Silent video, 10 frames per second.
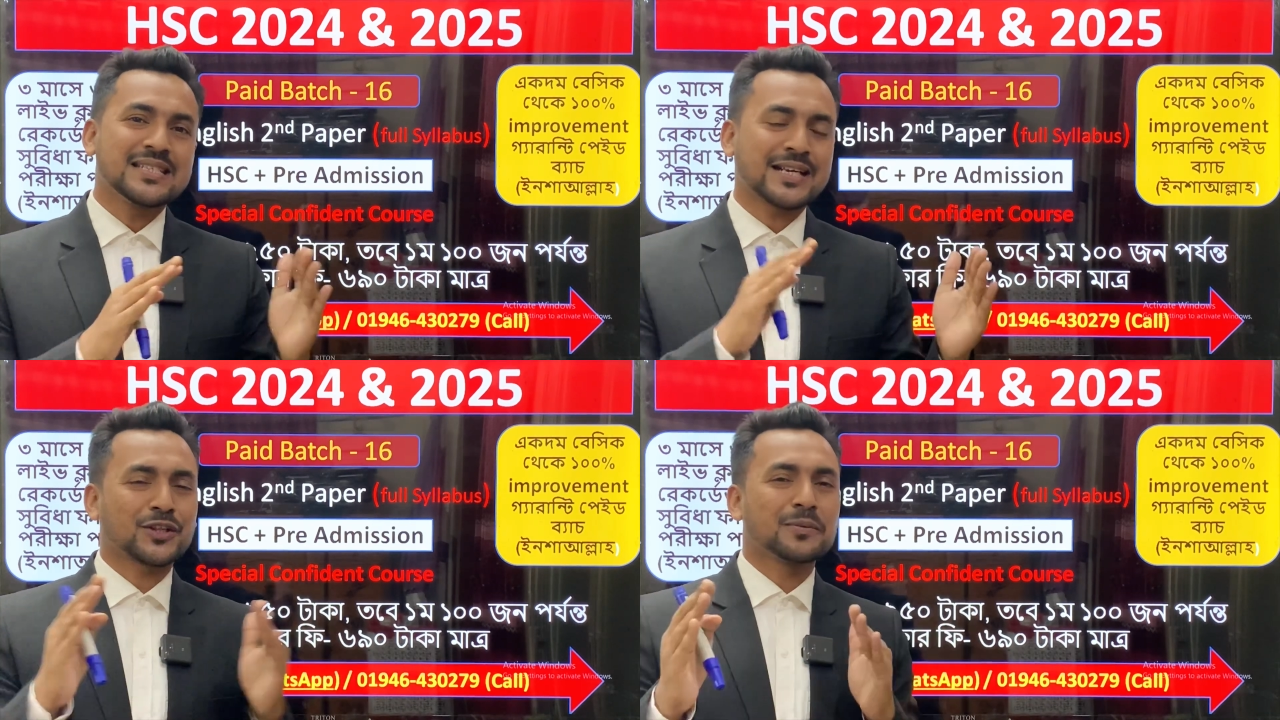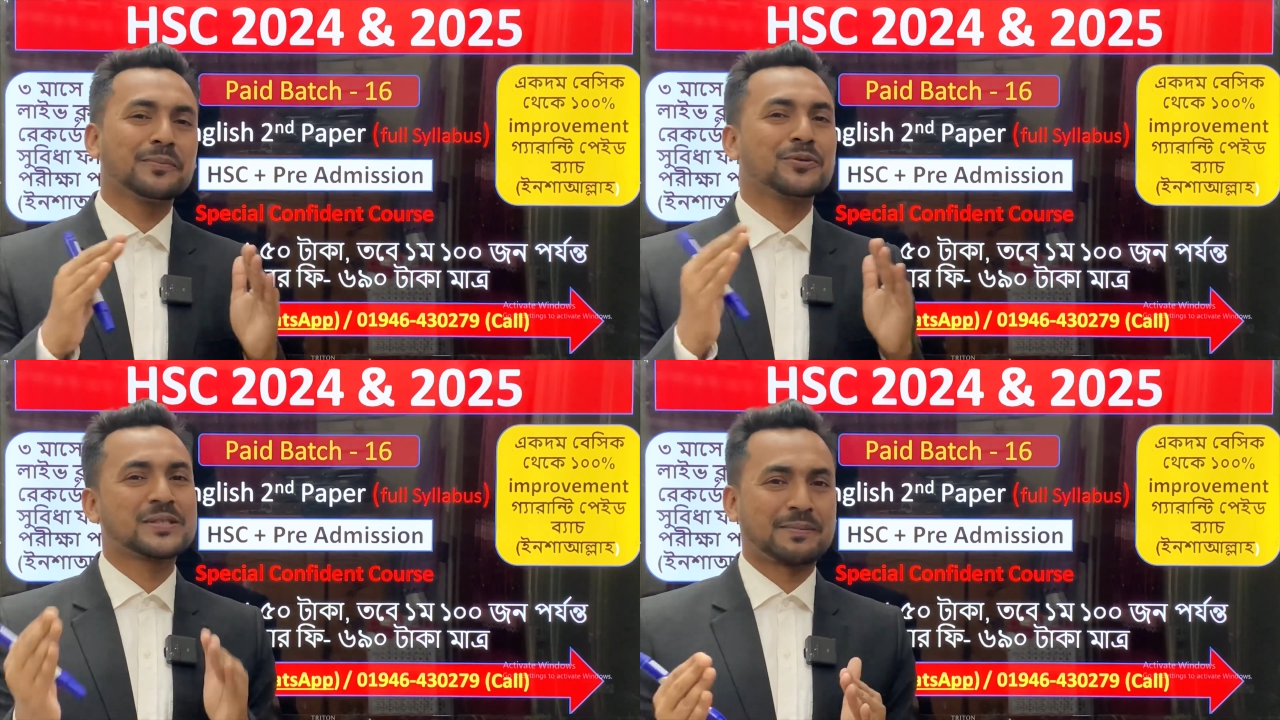সেটা
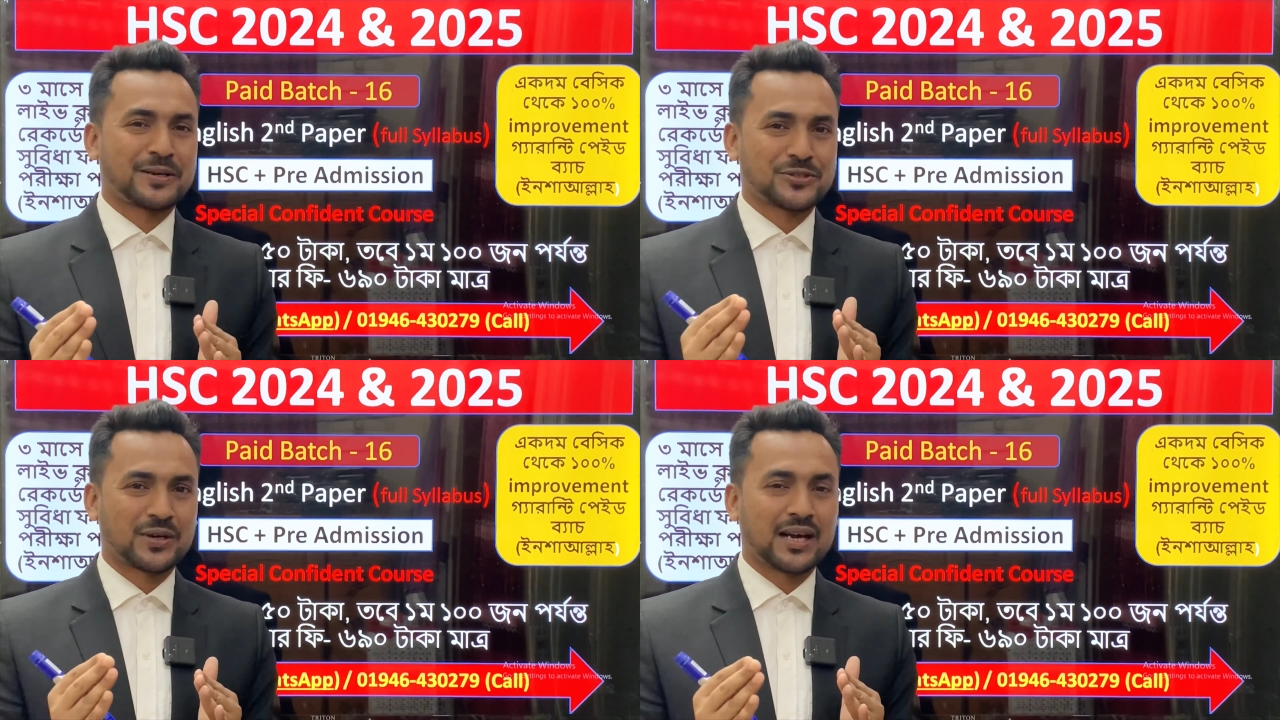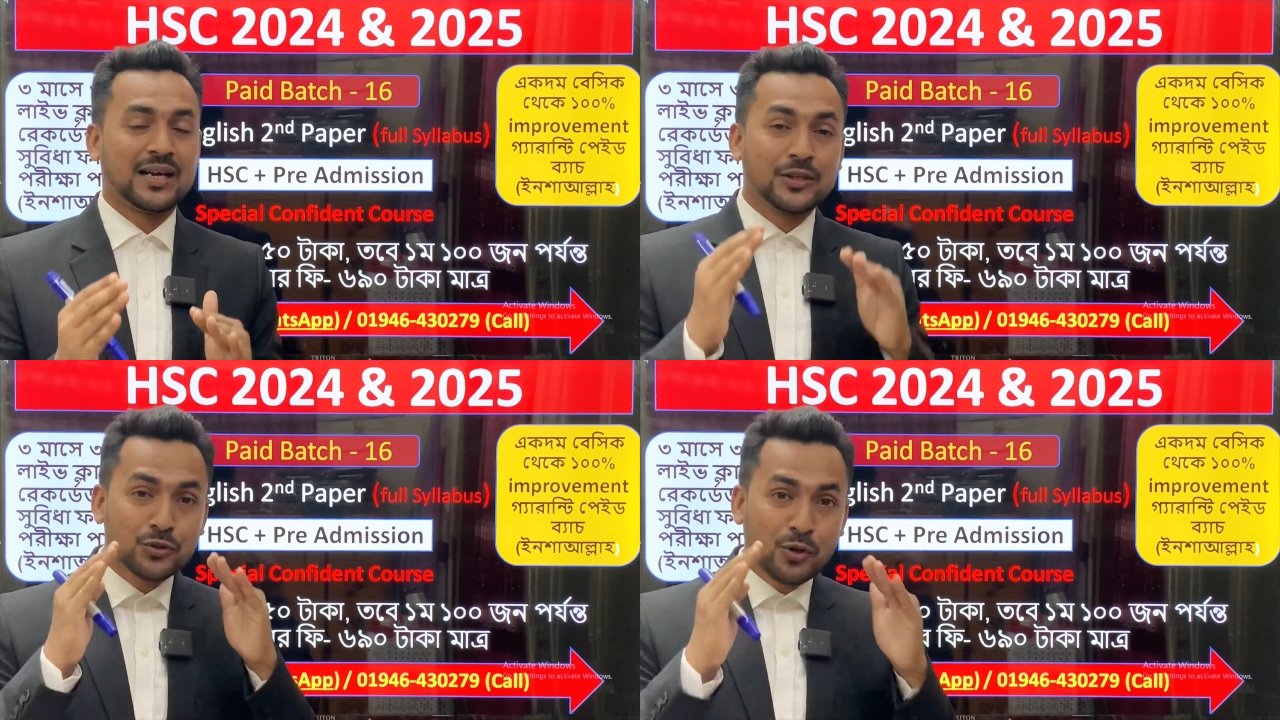তুমি বুঝতে পারছো না
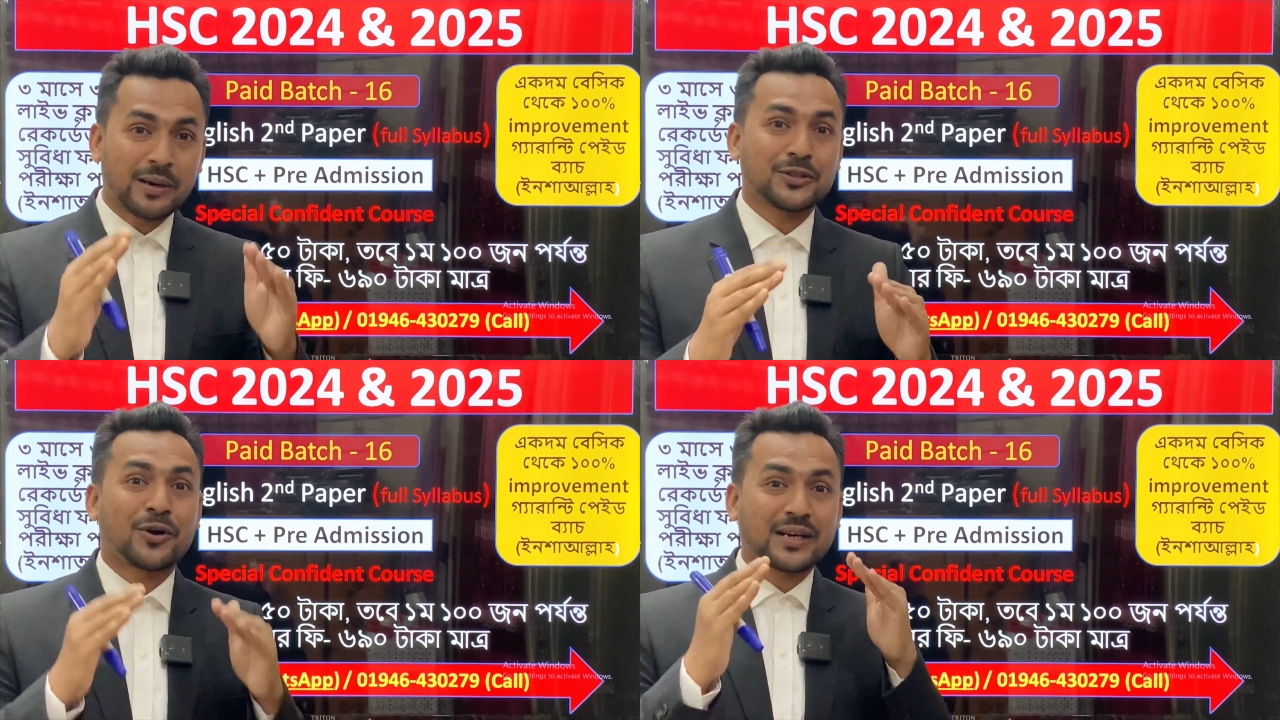তোমার